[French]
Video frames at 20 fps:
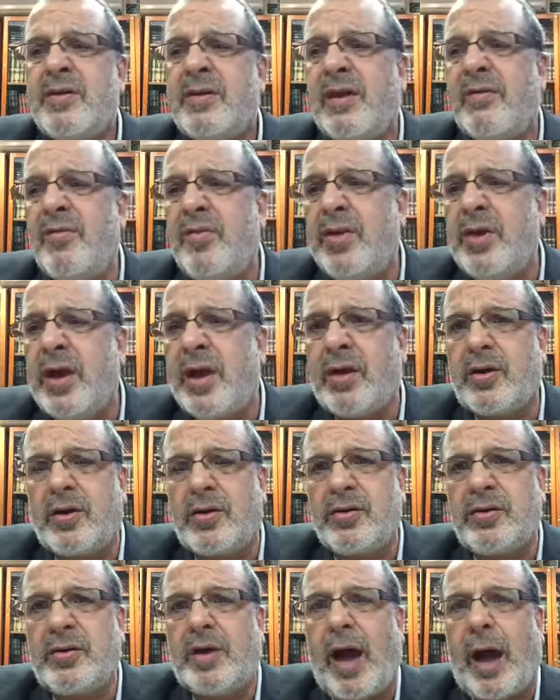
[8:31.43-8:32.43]
veut dire
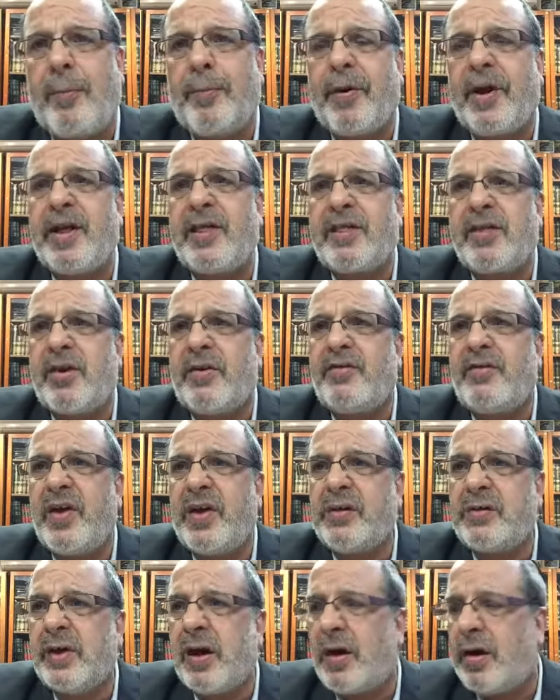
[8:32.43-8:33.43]
qu'après
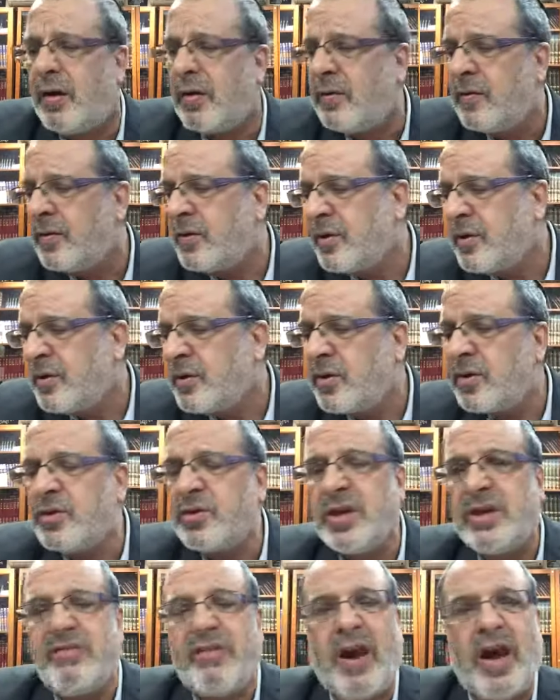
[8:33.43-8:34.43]
120 ans,
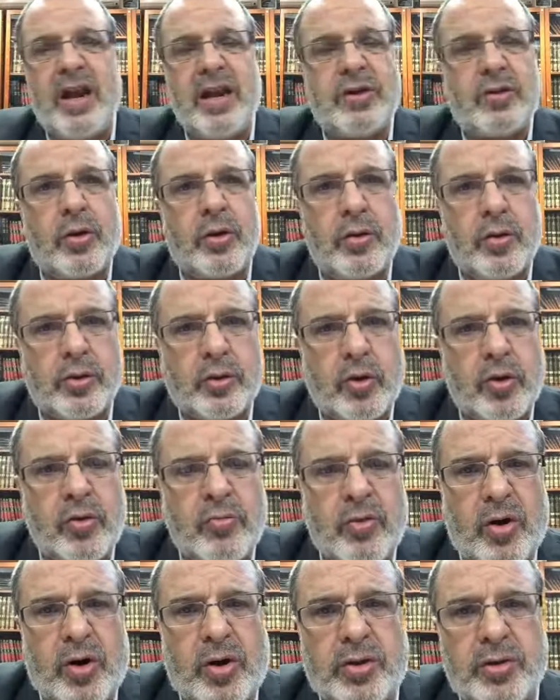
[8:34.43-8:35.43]
quand il va aller dans l'autre
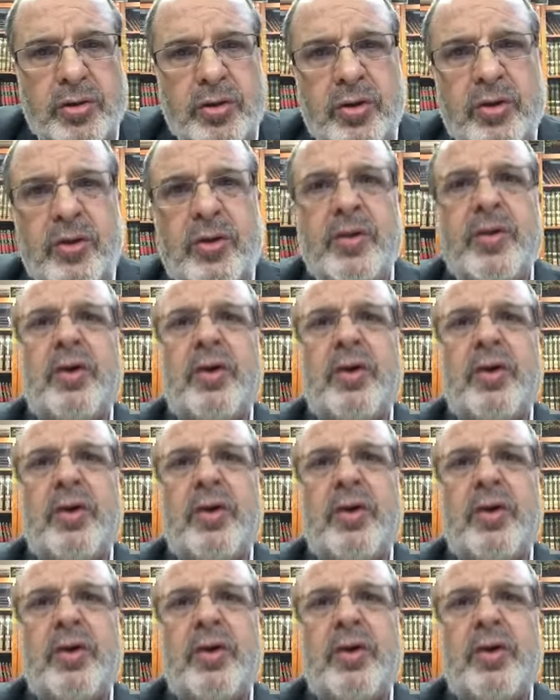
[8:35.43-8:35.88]
monde,